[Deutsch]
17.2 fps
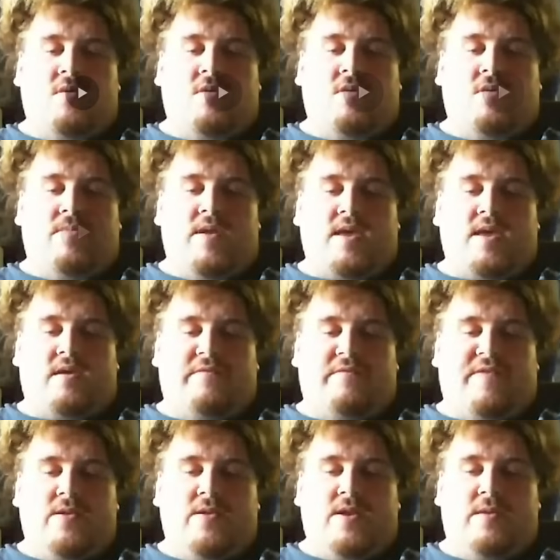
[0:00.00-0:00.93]
mir bitte den
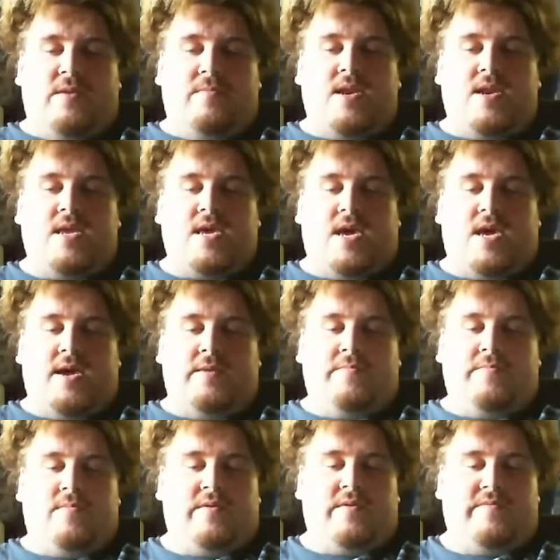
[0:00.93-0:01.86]
Gefallen und nenn mich nicht
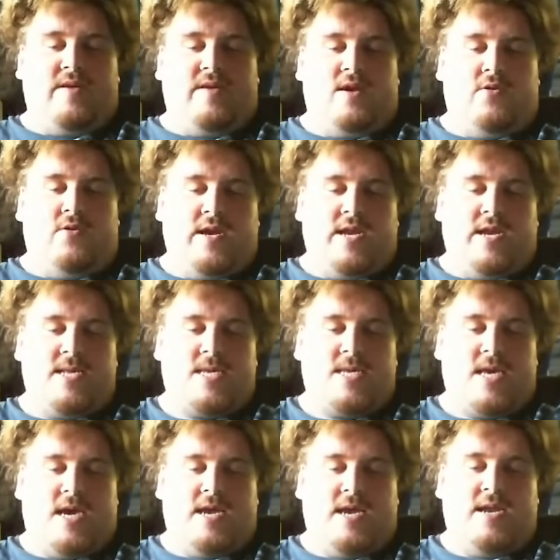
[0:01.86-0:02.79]
Ehrenmann, weil Leute, die
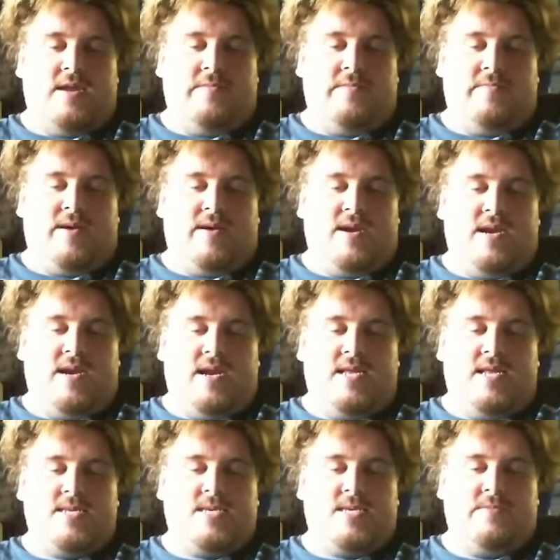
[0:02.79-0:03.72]
sich Ehrenmann
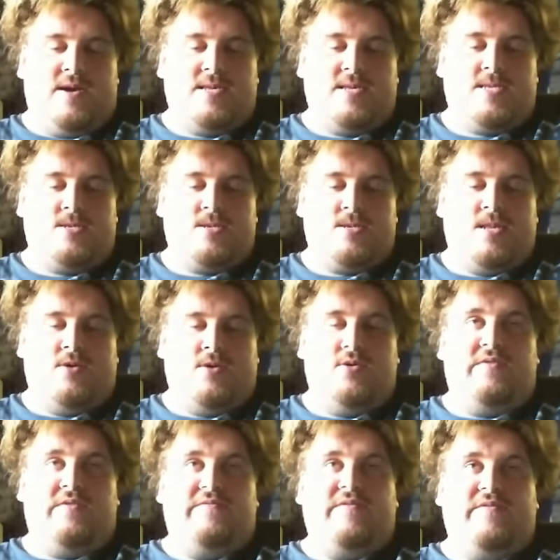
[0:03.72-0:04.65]
nennen, sind meistens so
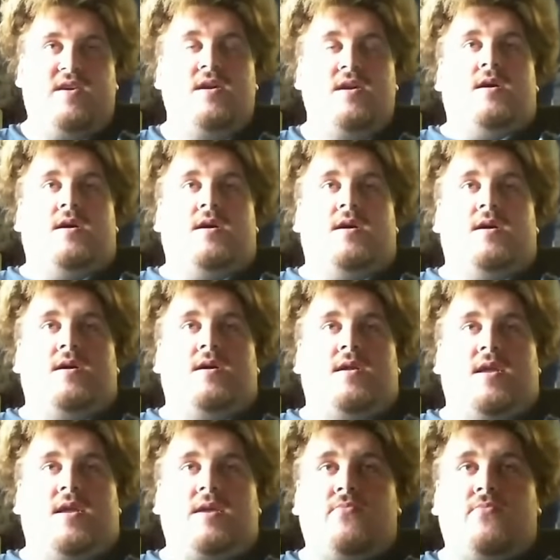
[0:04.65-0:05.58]
Leute wie äh,
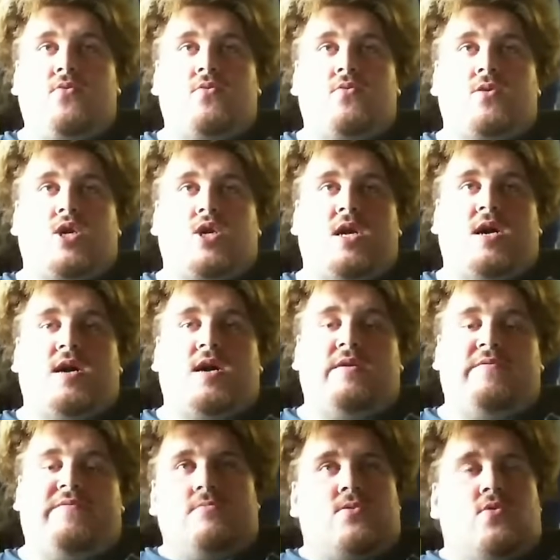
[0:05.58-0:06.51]

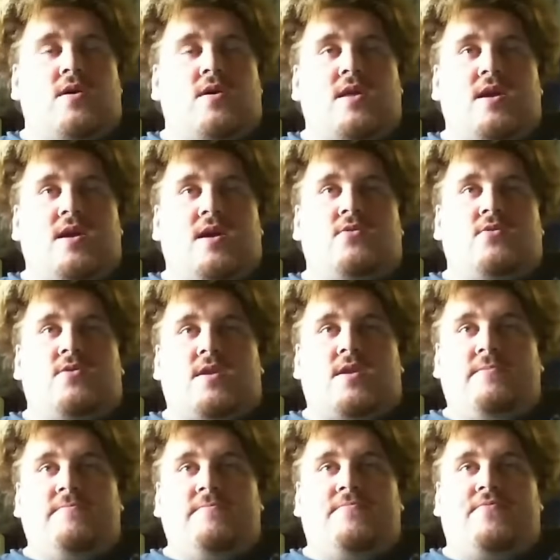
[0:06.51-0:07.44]
Regenbogenschaf, Dorian und
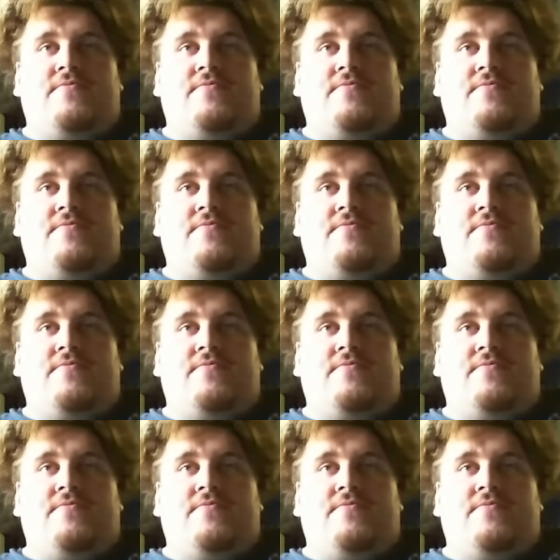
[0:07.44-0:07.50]
Imp